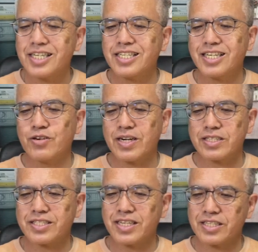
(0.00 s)
でお
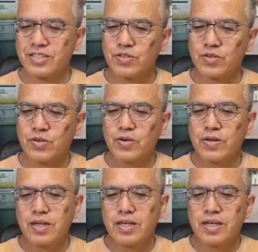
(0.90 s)
話ししたんですけど、
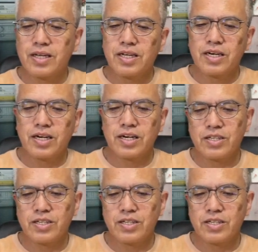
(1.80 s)
はい、